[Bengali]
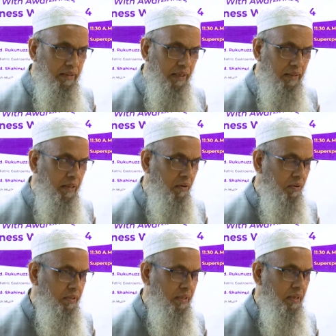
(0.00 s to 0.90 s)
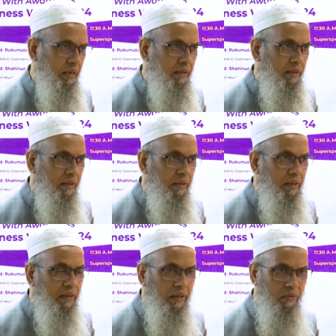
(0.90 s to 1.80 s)
একদিকে হলো যে এটা
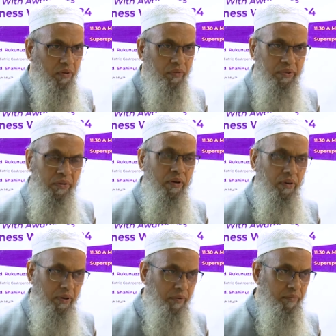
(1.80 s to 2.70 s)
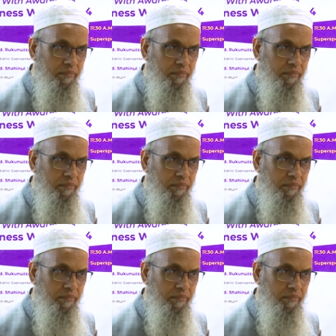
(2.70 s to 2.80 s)
এই রোগটা ফ্রিকুয়েন্টলি হয়